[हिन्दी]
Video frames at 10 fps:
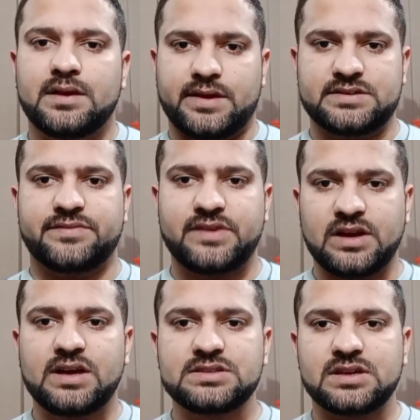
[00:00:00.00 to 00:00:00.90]
एज अ
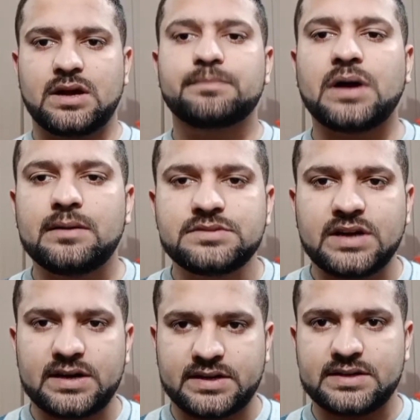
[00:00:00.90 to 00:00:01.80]
फ्री आप काम
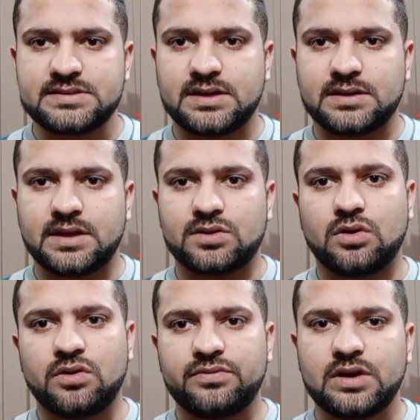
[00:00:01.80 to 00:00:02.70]
स्टार्ट कर सकते हैं तो
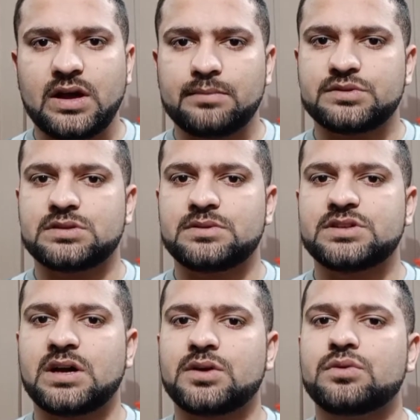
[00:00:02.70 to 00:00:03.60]
होपफुली आपको समझ
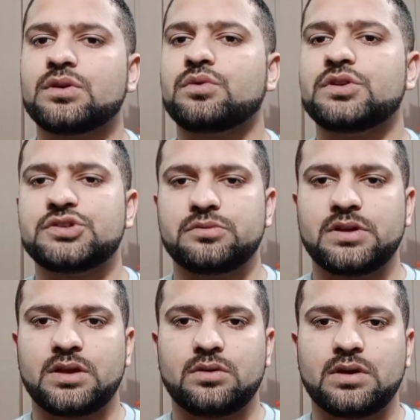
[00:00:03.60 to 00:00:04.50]
आ गई होगी कोई इशू
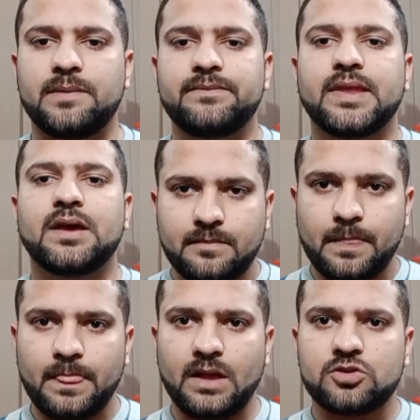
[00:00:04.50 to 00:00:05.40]
भी नहीं होगा
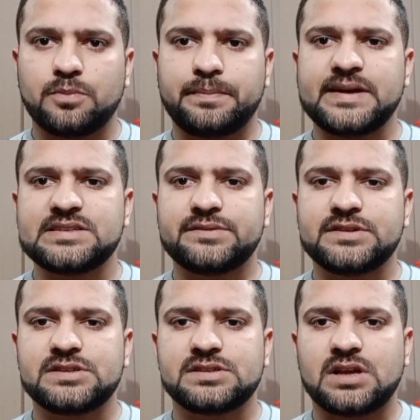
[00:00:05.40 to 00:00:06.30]
तो पेड
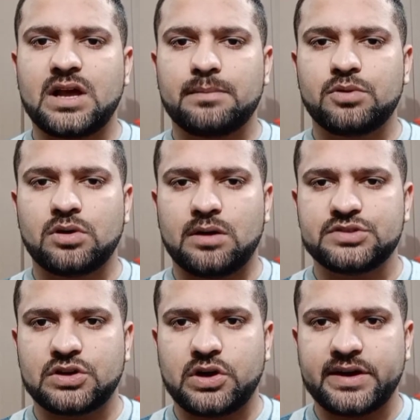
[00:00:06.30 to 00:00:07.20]
सर्विसेज के लिए आप लोग
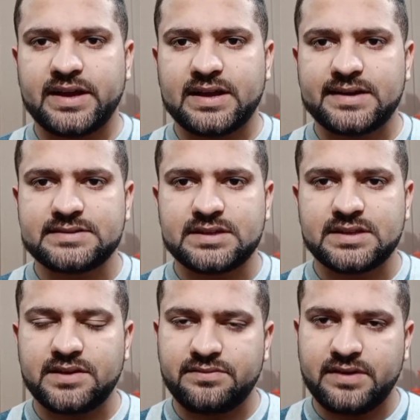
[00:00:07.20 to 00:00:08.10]
हमसे कांटेक्ट कर
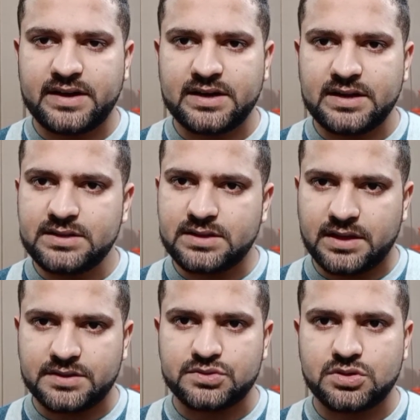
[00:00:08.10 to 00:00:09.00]
सकते हैं फाइनली
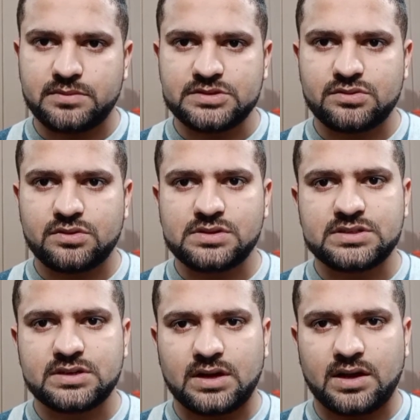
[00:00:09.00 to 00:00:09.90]
थैंक यू सो मच फॉर वॉचिंग अल्लाह